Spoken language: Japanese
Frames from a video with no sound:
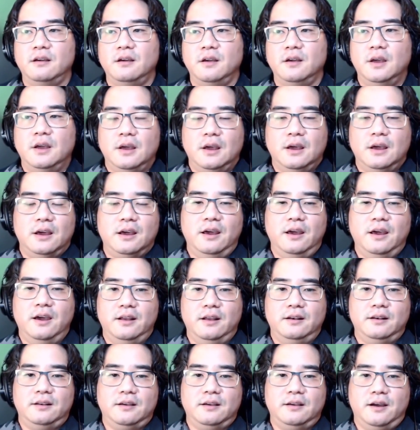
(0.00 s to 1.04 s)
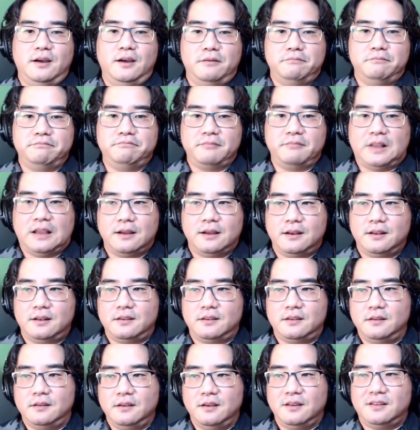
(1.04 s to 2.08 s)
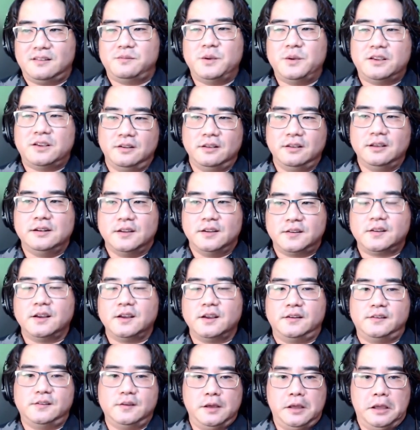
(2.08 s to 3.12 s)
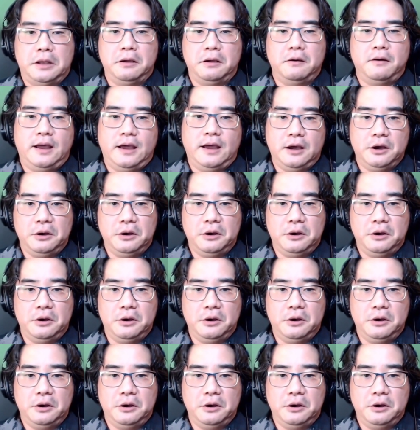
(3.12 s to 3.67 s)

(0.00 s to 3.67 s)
えー、政治で教会では話さない方がいいでしょうか。